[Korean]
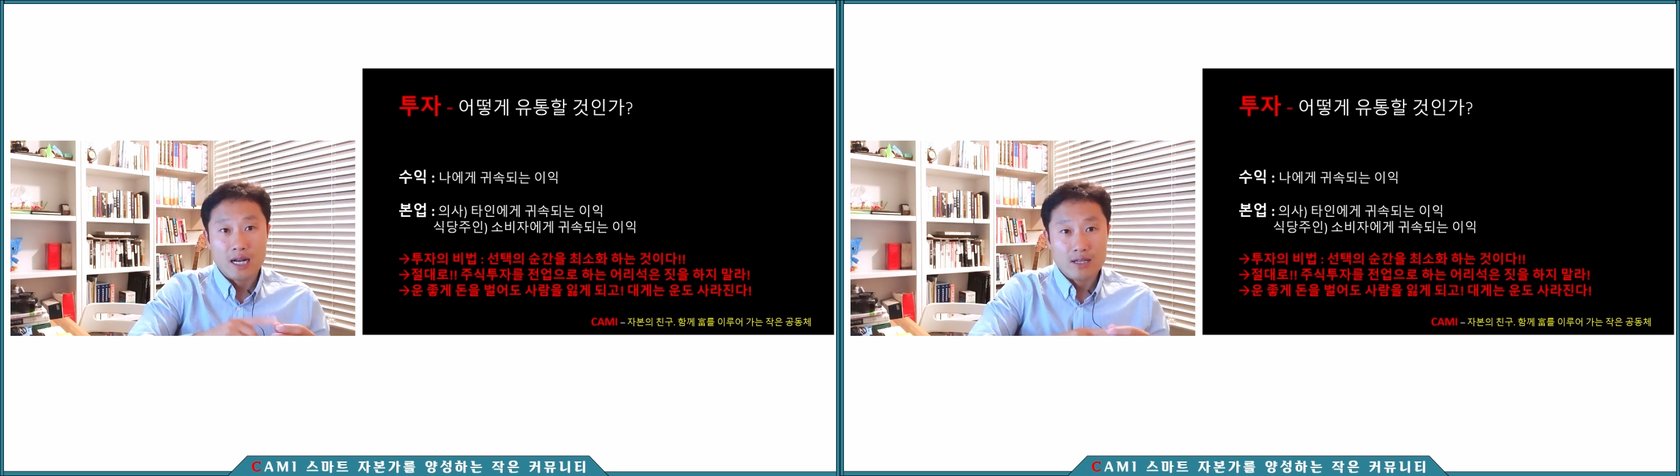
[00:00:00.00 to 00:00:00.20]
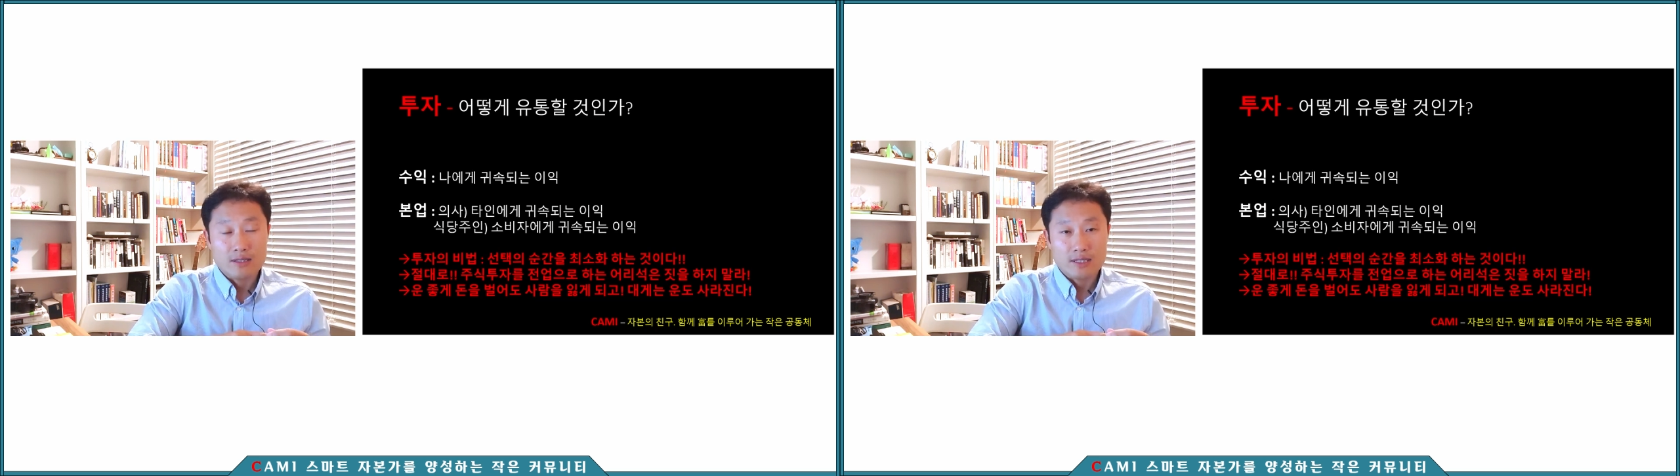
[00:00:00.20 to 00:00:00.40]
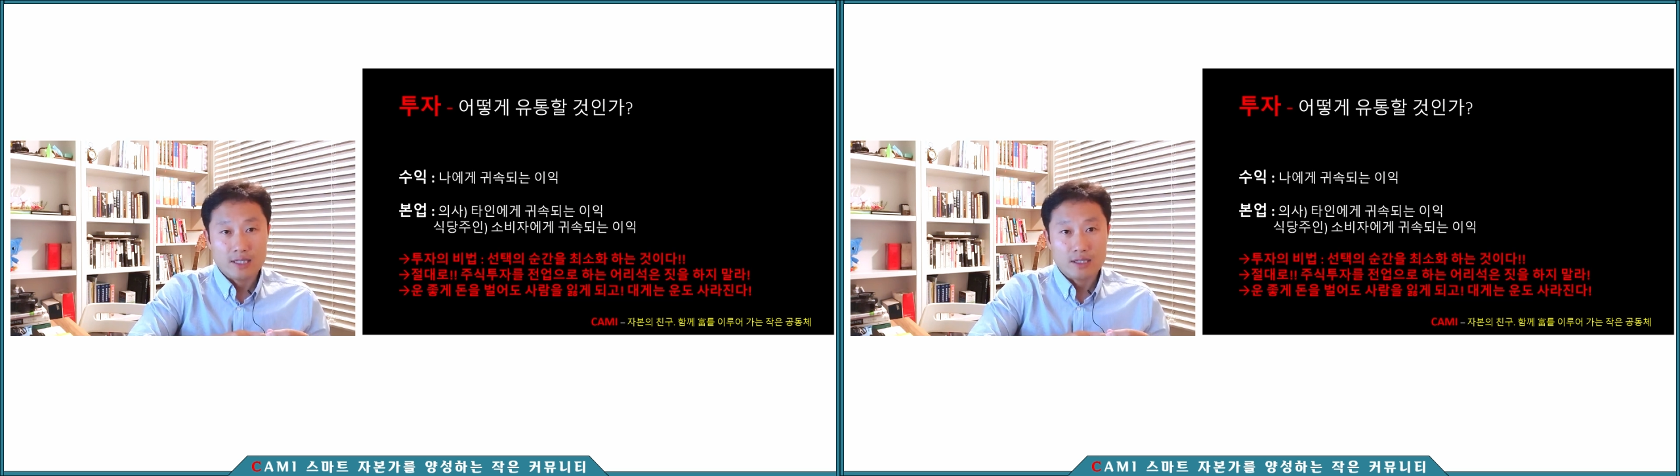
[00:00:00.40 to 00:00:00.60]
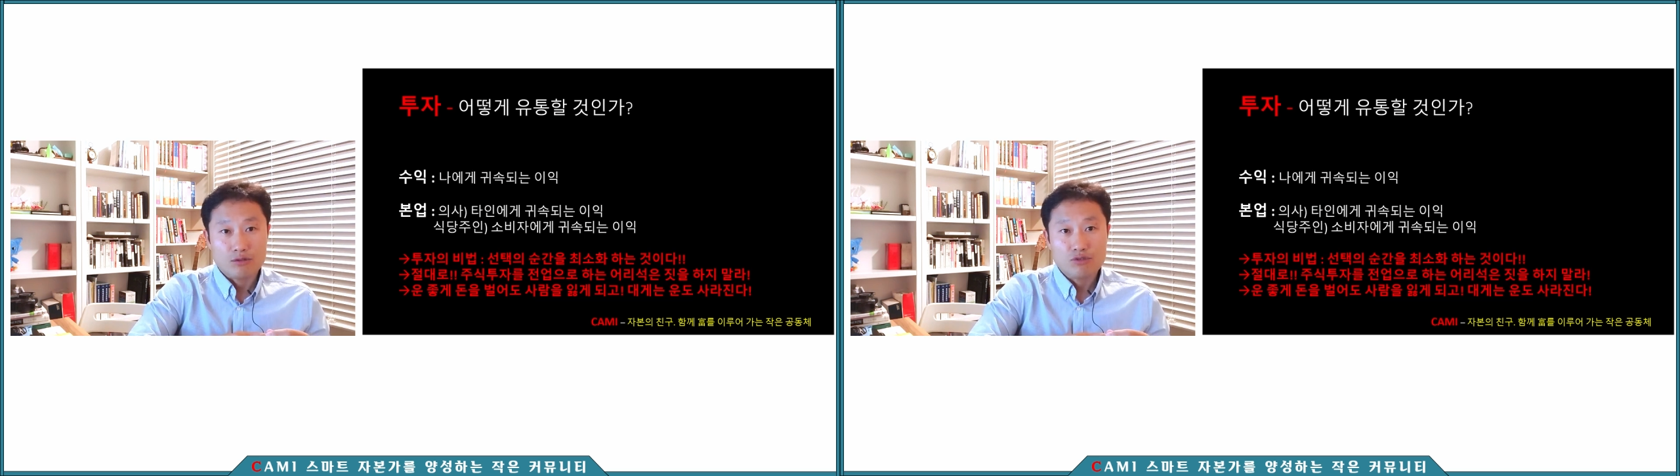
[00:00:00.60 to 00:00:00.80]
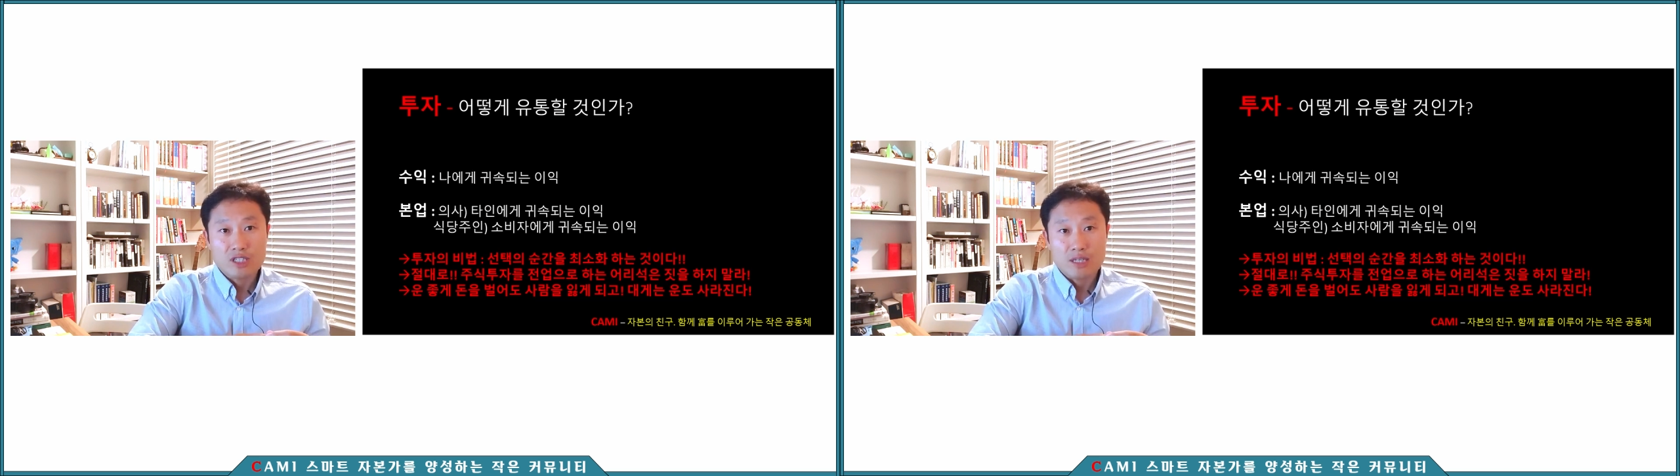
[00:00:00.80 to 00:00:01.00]
알려드릴게요.
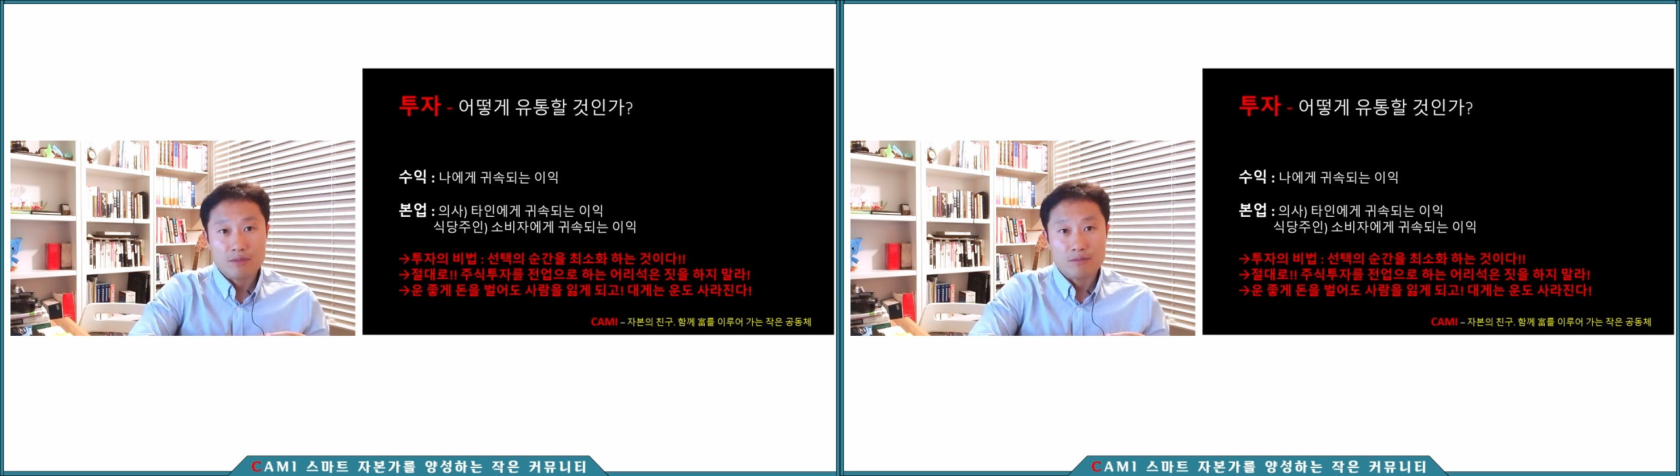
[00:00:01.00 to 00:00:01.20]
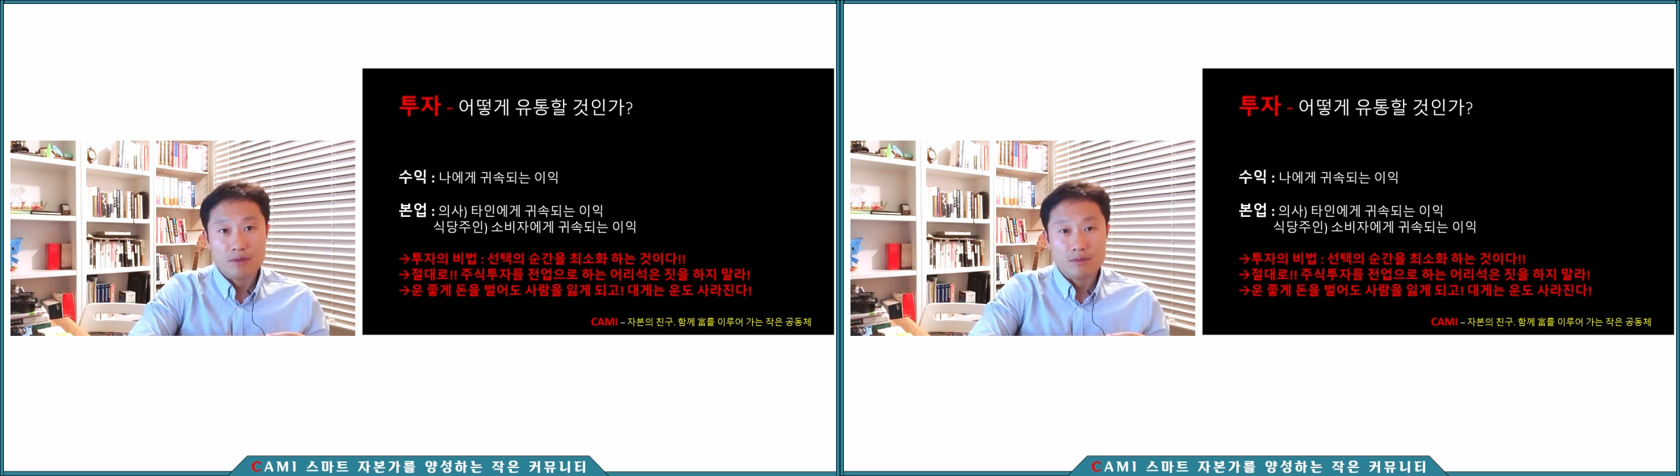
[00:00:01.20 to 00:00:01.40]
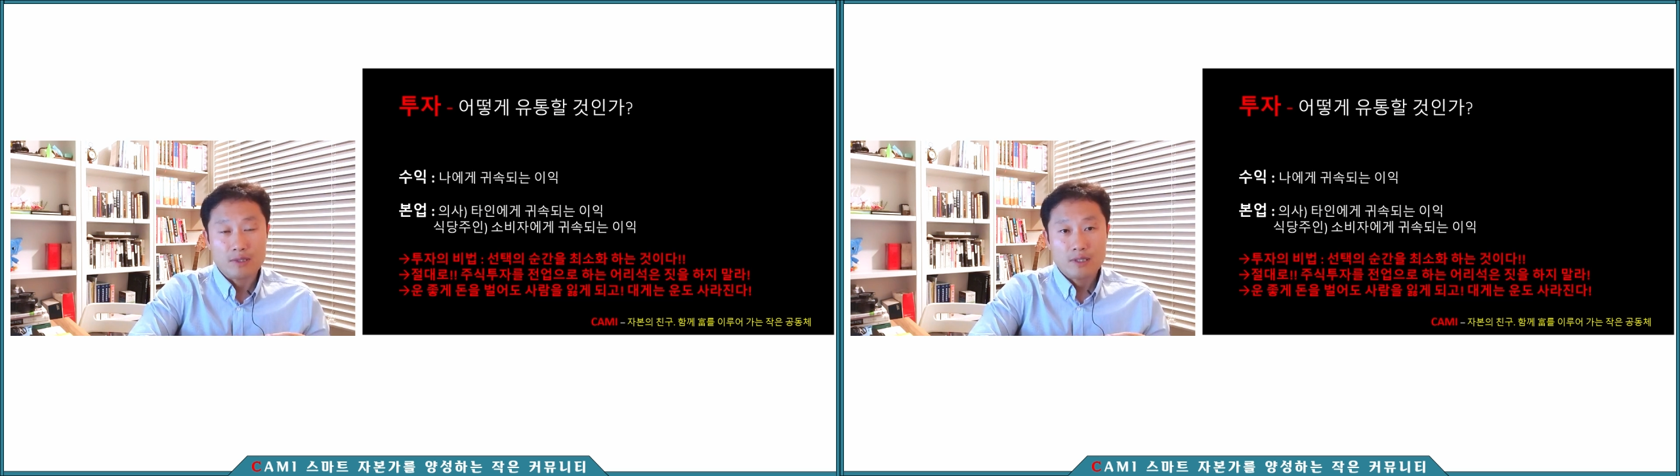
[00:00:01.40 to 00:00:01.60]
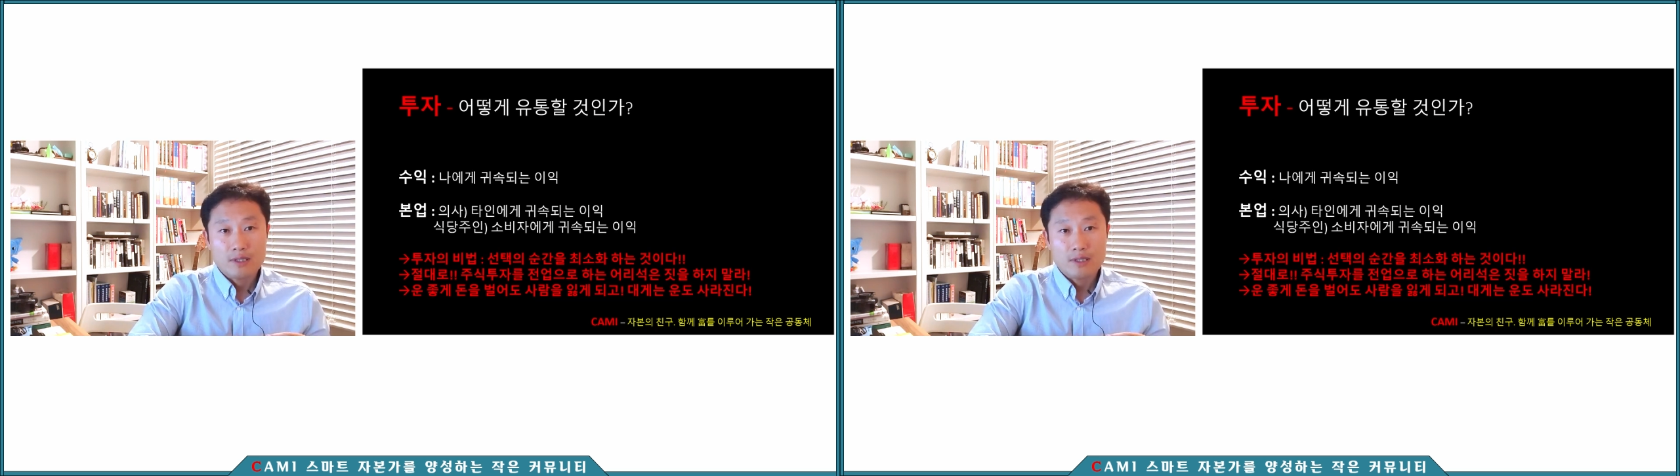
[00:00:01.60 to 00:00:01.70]
투자의 비법을.